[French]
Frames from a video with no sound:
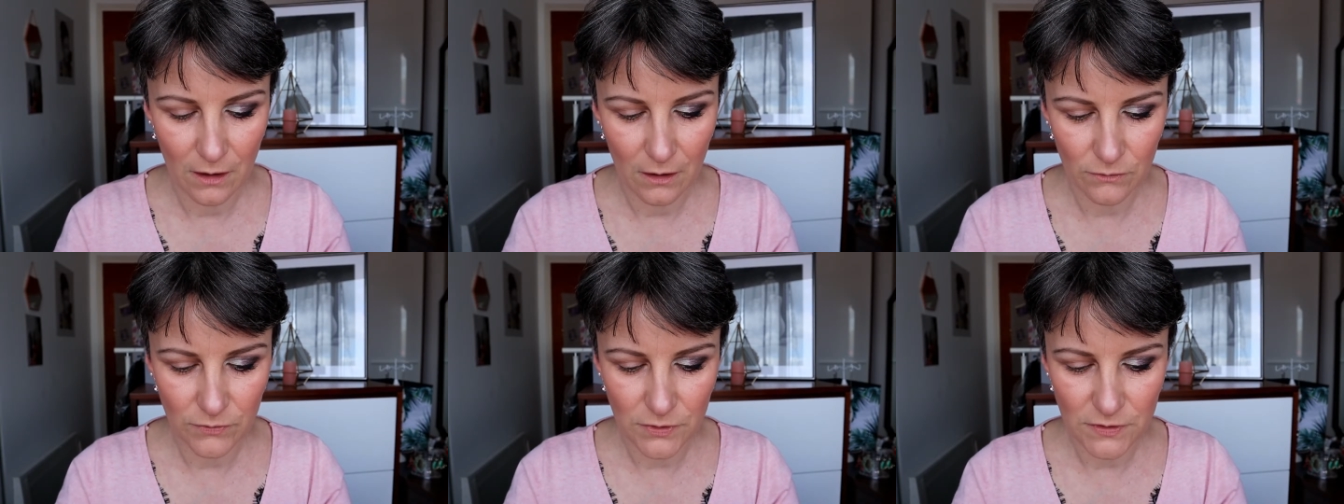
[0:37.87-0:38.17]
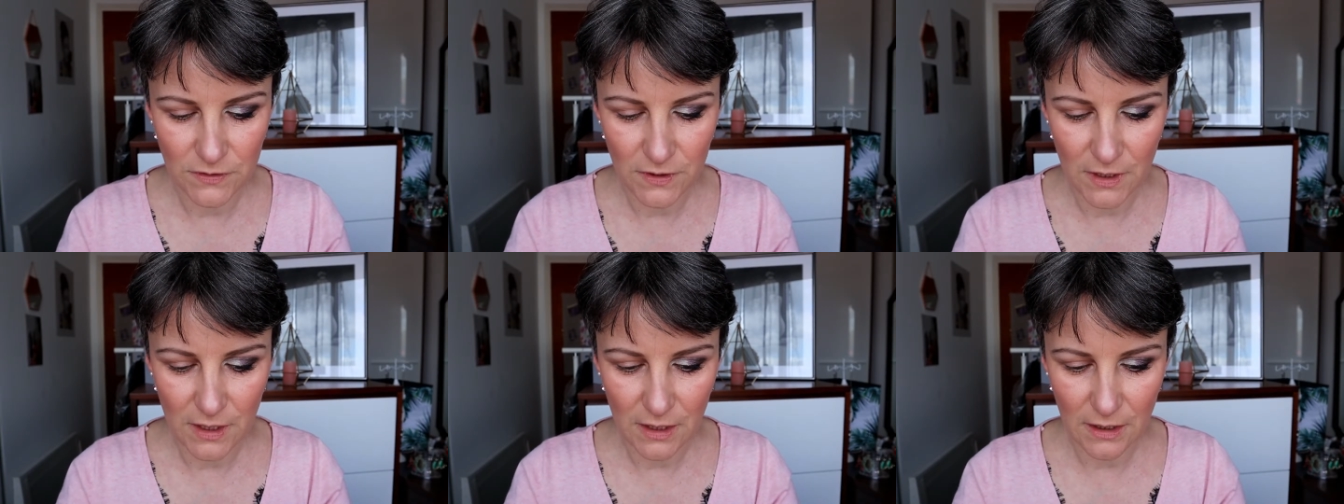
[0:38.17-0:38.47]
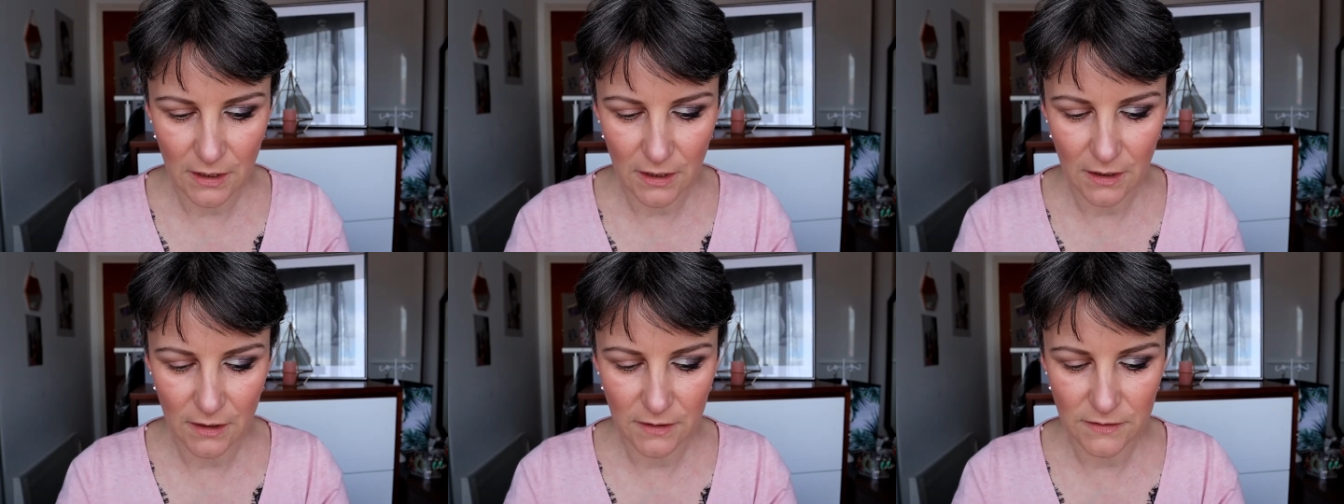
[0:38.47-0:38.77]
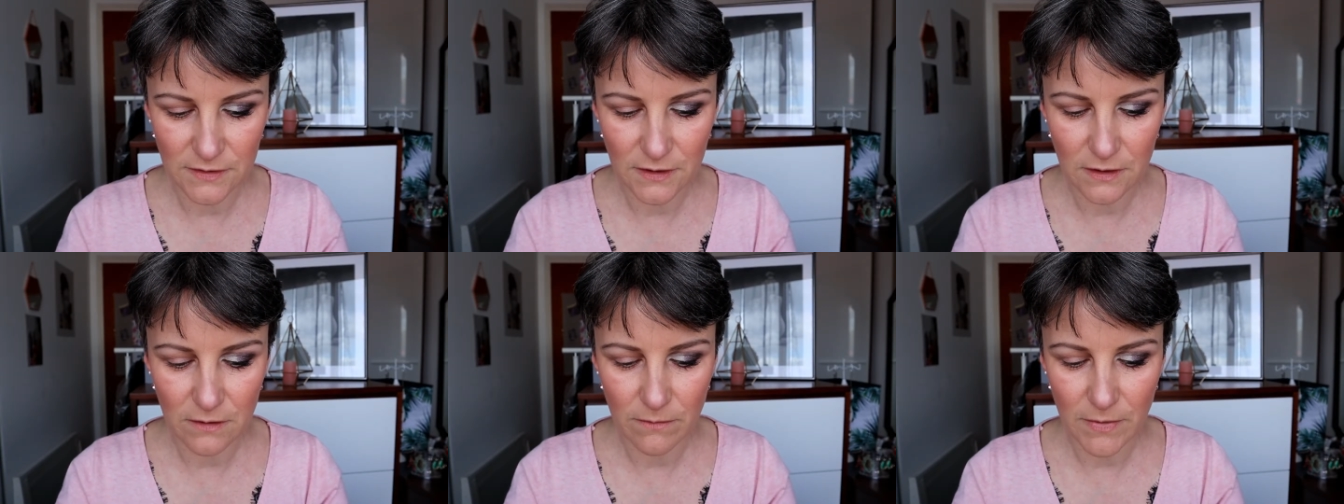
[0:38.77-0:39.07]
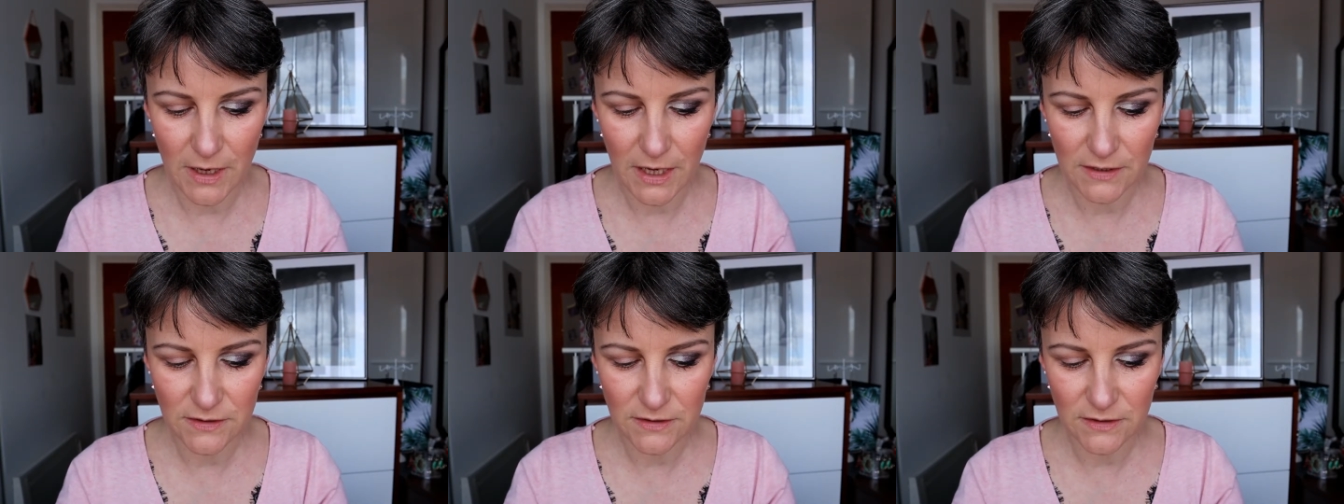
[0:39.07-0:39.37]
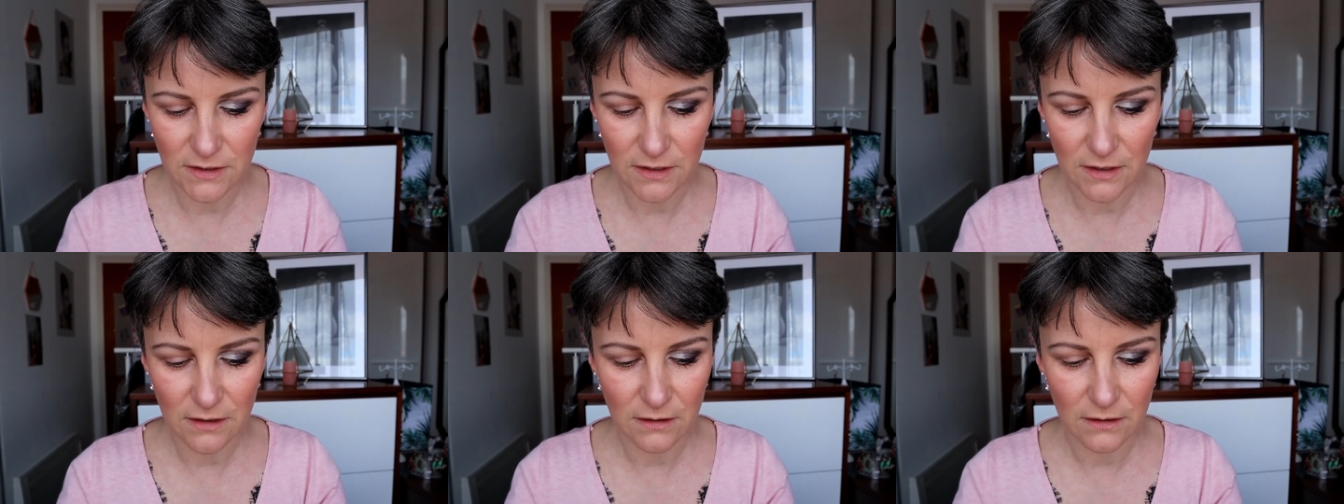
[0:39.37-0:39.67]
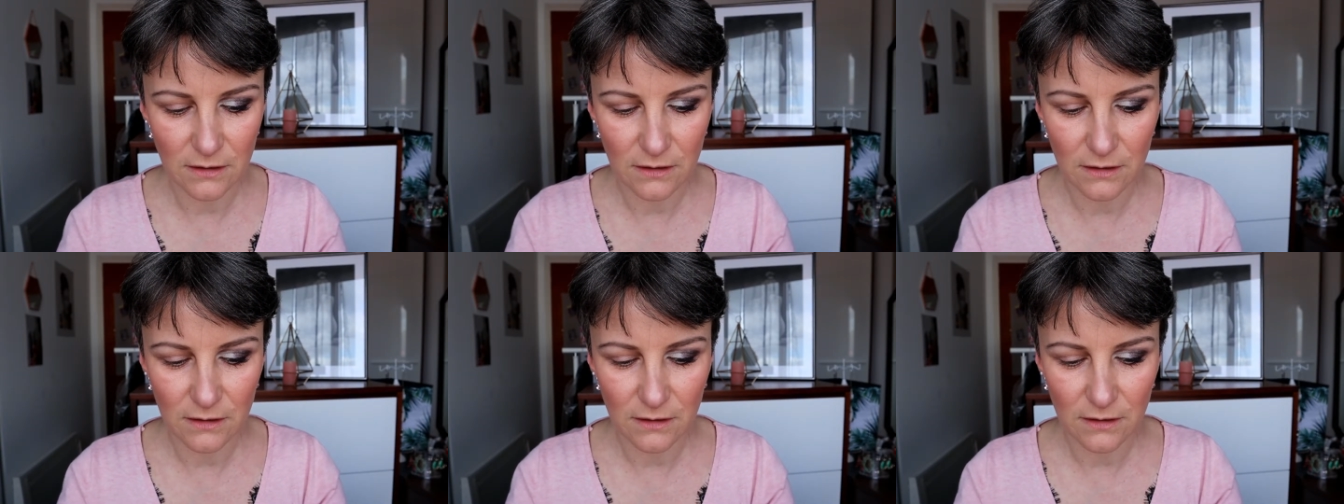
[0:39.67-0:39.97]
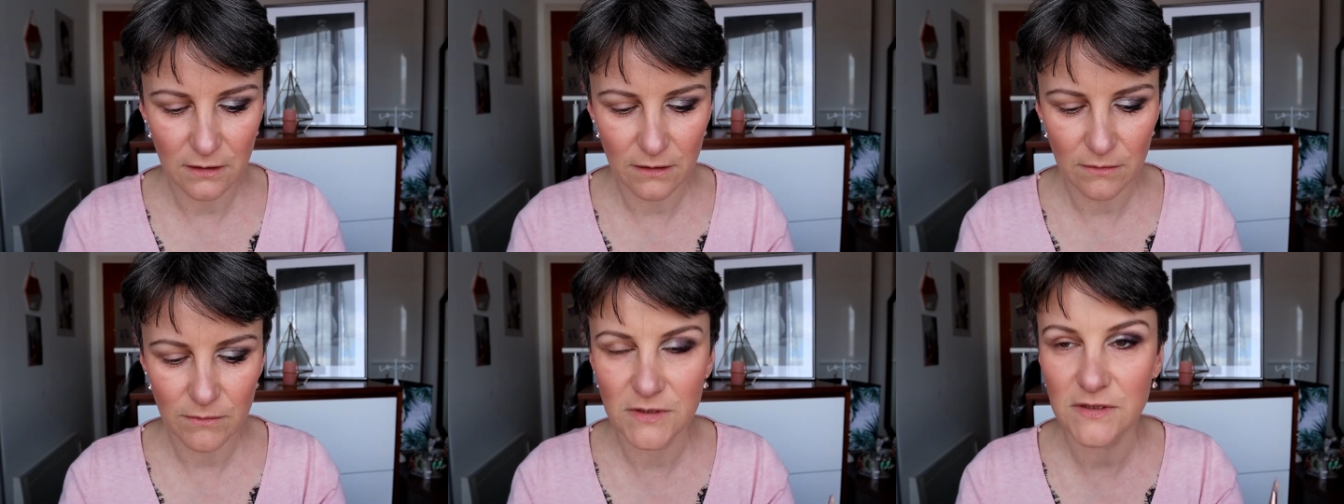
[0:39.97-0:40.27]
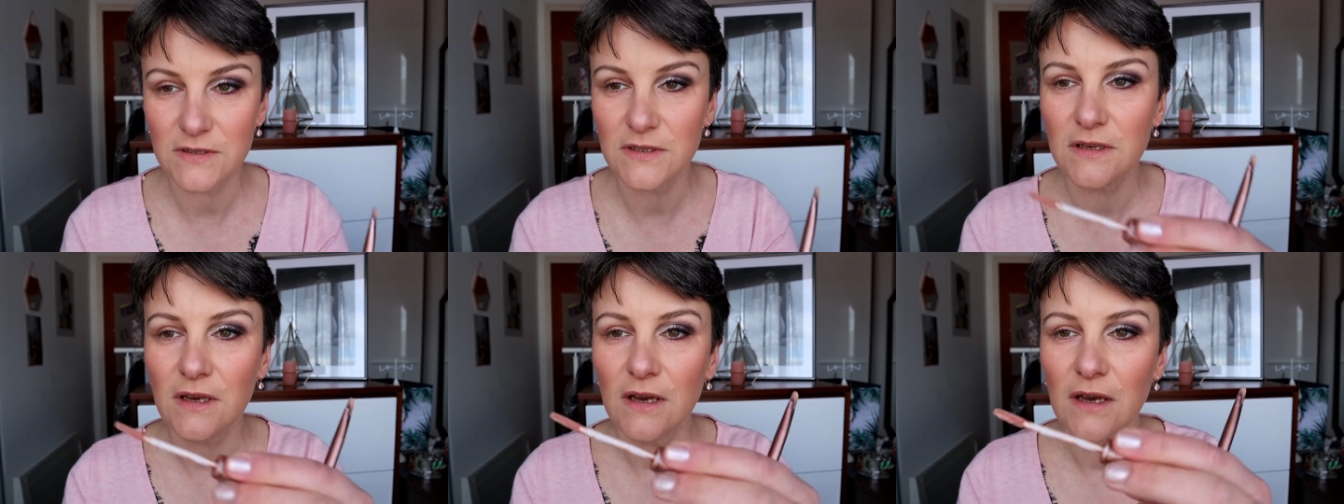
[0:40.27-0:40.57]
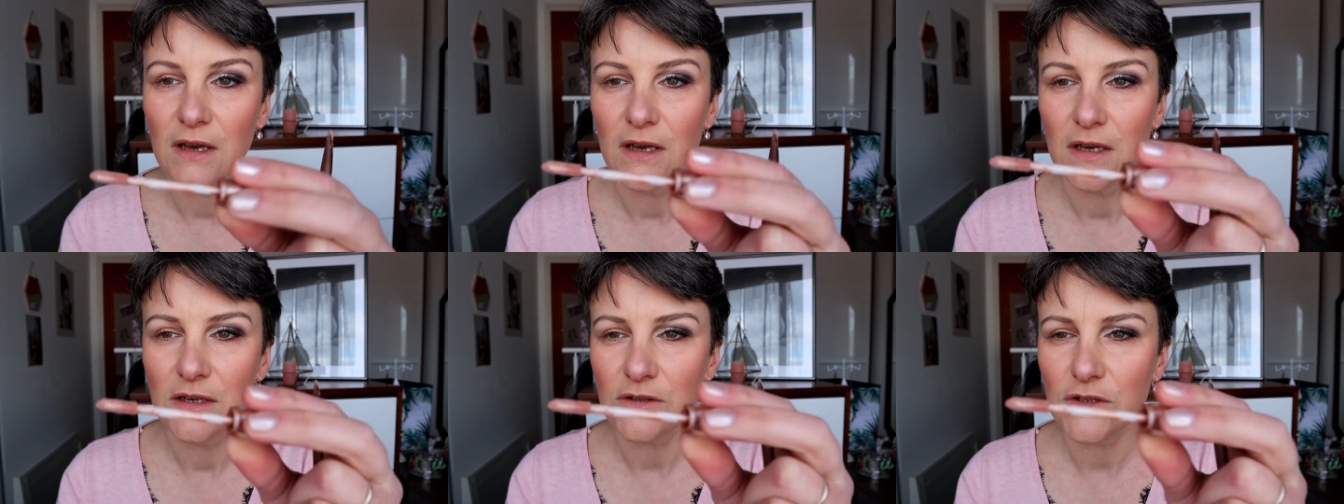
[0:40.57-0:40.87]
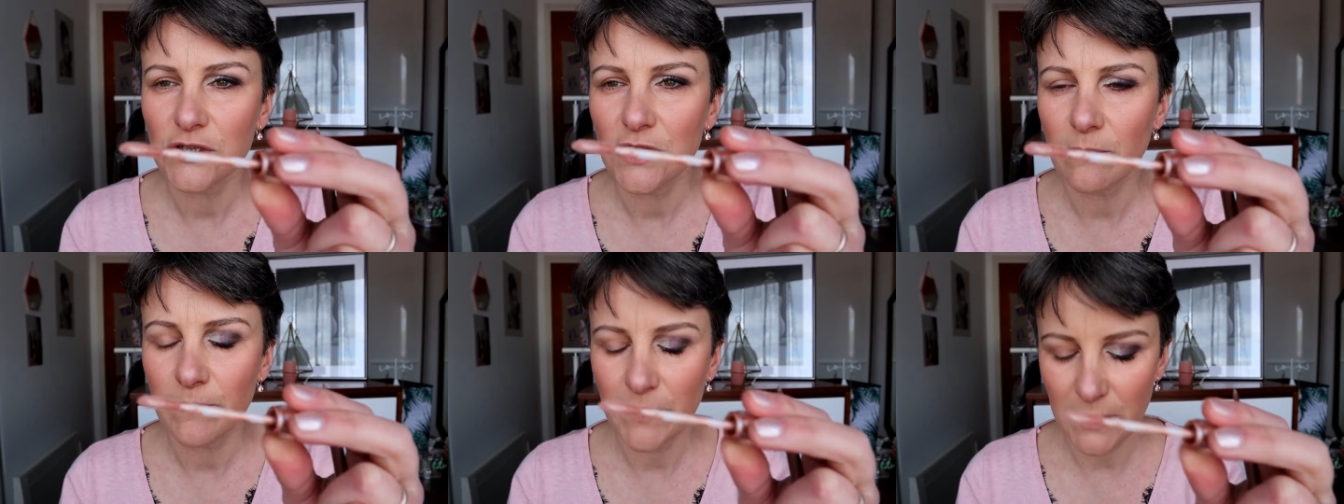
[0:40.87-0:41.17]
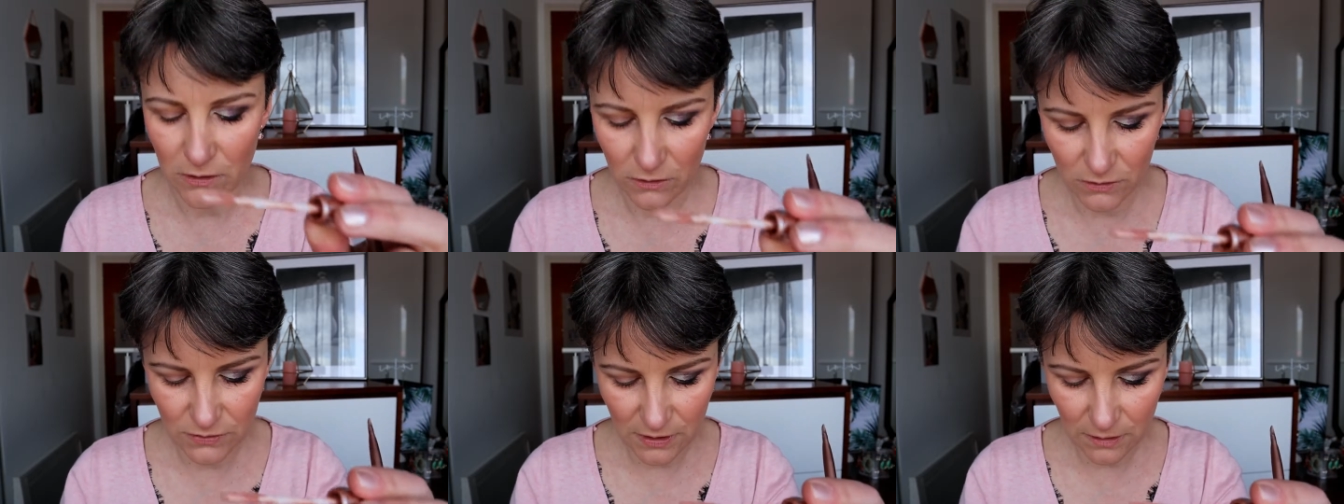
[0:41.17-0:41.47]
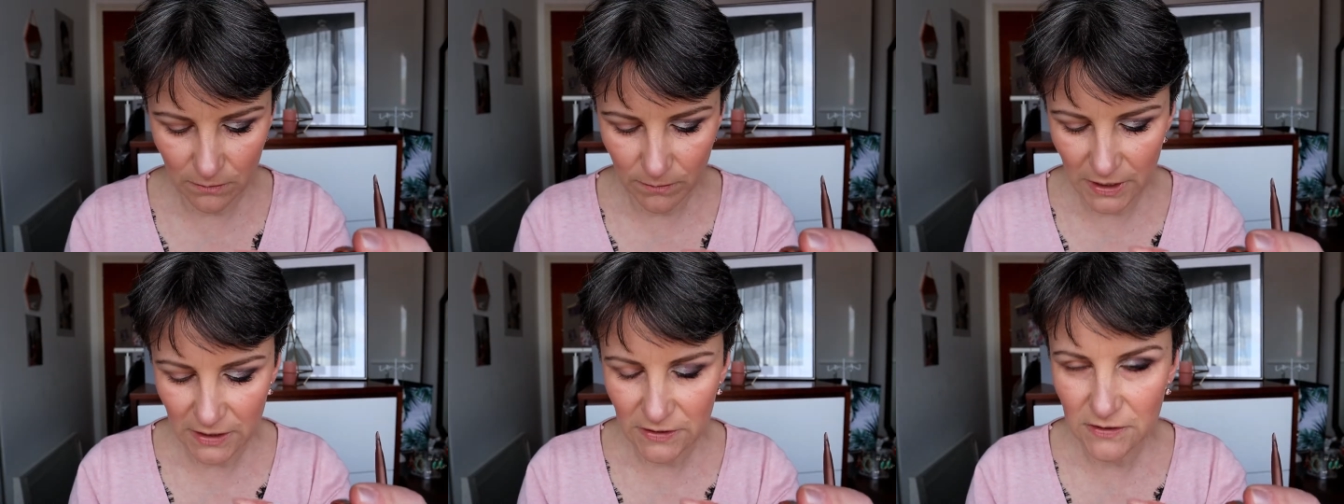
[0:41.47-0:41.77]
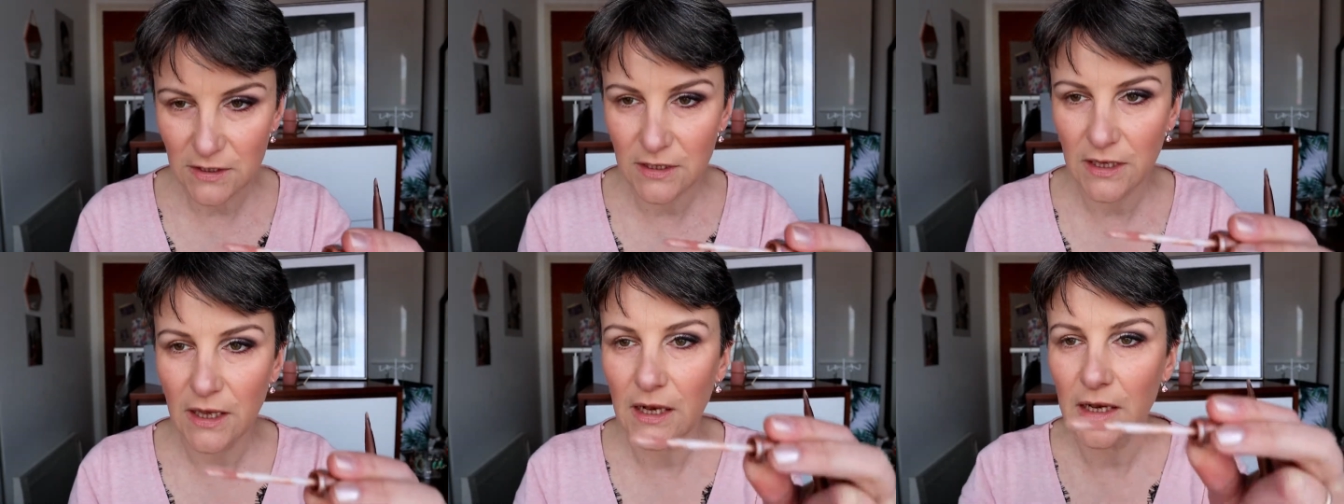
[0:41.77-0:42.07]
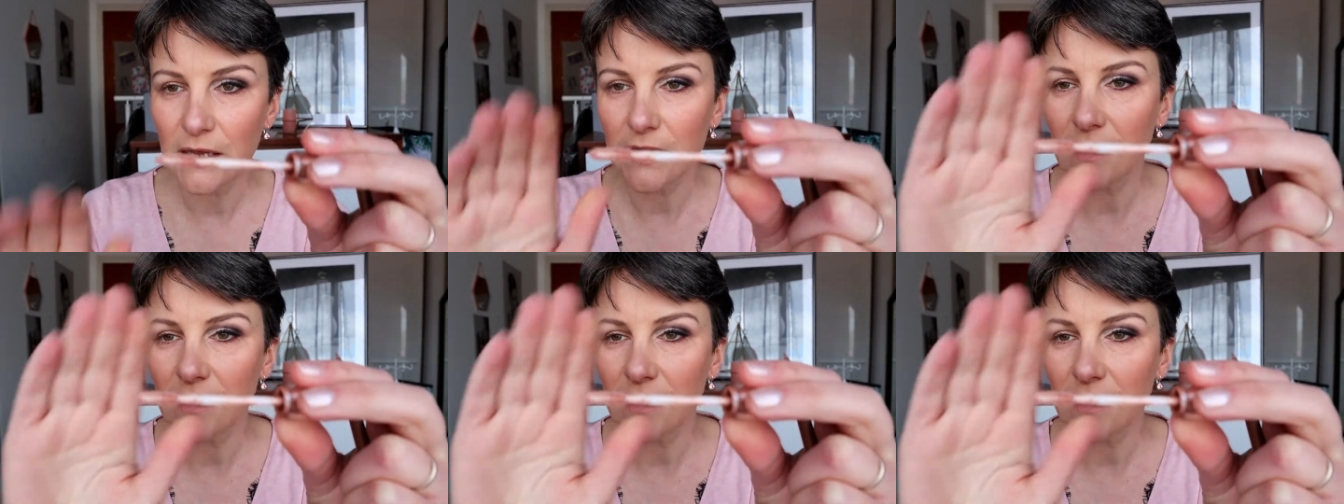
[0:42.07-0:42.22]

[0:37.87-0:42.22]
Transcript: En fait, c'est une base qui est... Mais ce, que j'aime pas dans cette base, c'est qu'elle